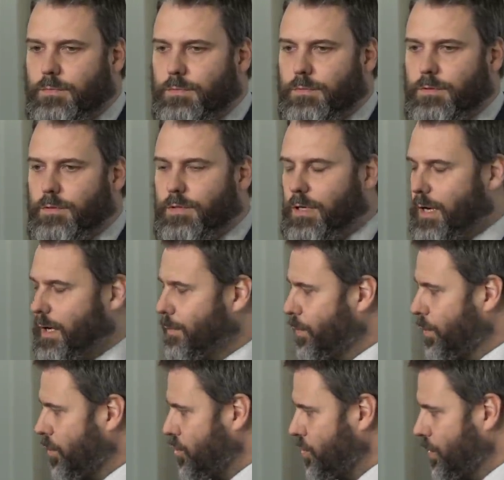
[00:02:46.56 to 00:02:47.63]
na
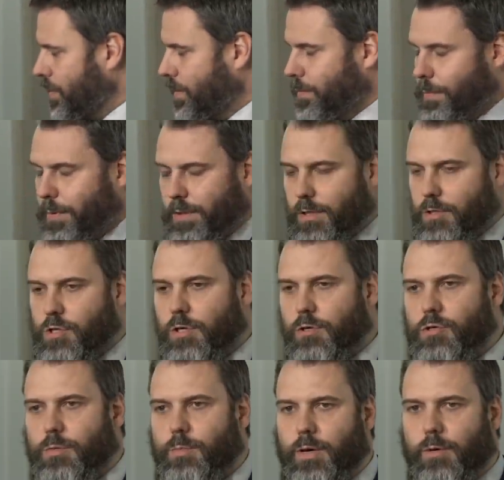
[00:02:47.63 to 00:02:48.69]
prośbę pana
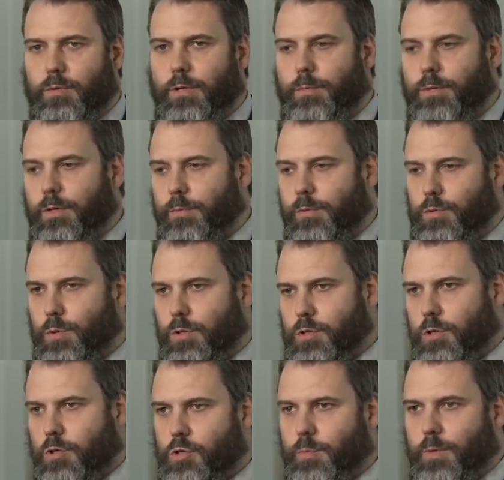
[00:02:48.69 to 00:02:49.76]
Grzegorza Brauna, pana posła
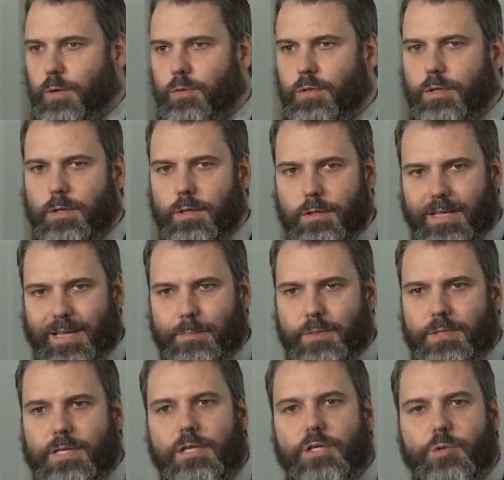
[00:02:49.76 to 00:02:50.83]
Grzegorza Brauna,
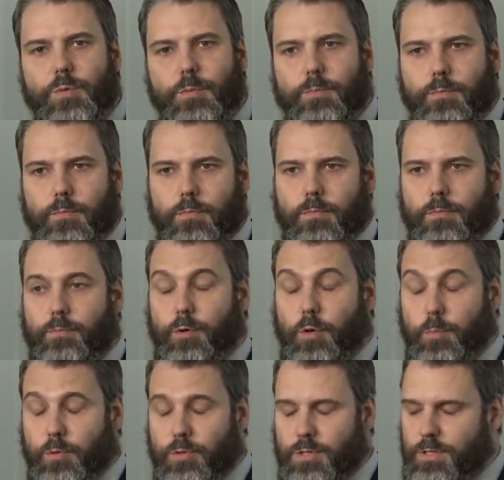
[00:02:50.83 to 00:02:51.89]
napisaliśmy
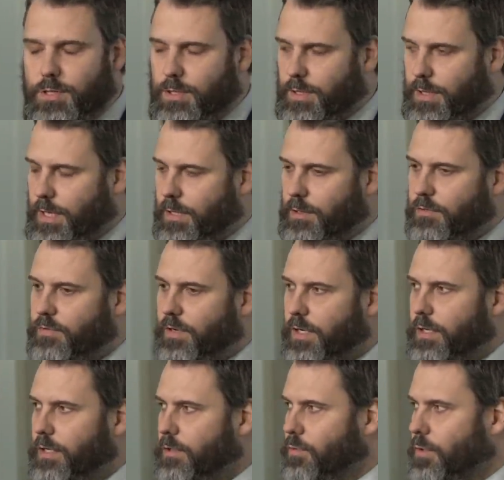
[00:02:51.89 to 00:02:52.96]
propozycję takiej
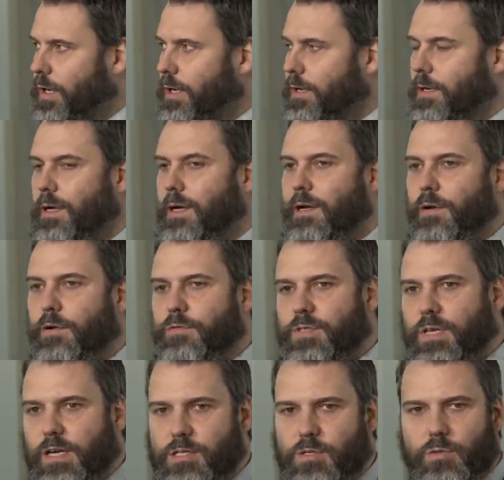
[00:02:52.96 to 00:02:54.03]
noweli, która
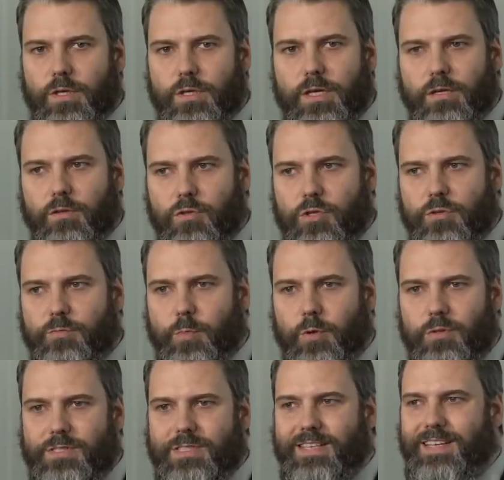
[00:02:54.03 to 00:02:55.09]
wskazuje na to, że w
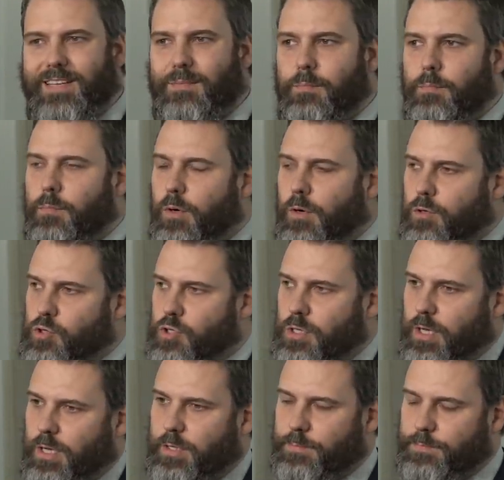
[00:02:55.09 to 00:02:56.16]
Polsce
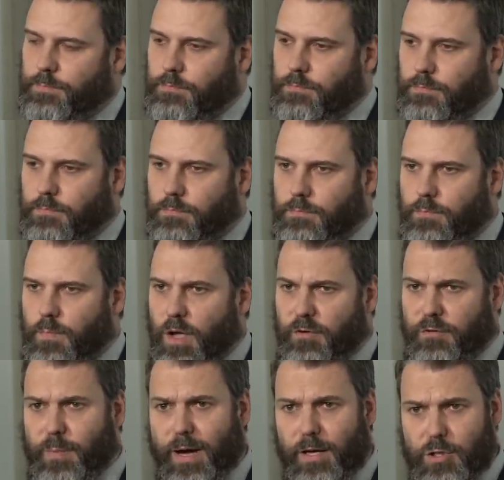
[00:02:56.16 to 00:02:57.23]
można
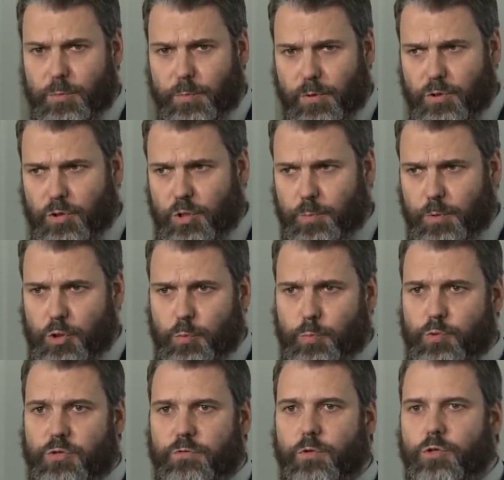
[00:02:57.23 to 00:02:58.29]
w bardzo prosty sposób
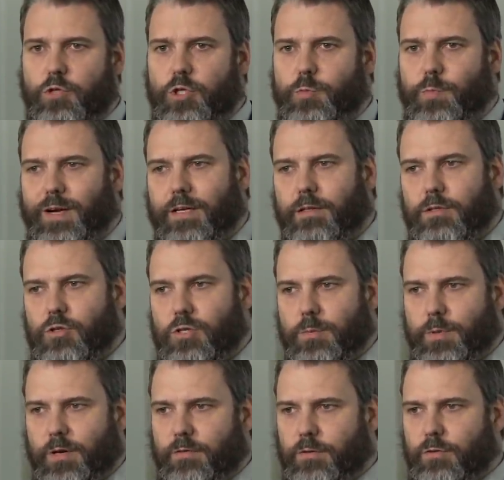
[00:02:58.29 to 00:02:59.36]
przywrócić praktyczne
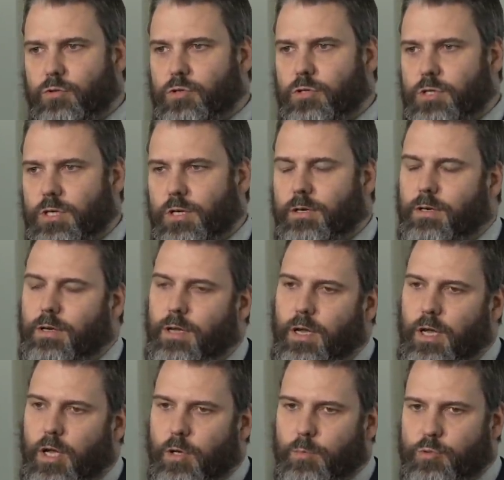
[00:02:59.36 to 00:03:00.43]
prawo do życia,
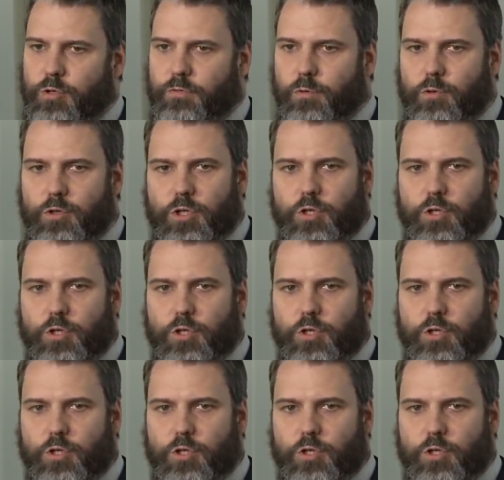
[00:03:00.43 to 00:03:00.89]
przywrócić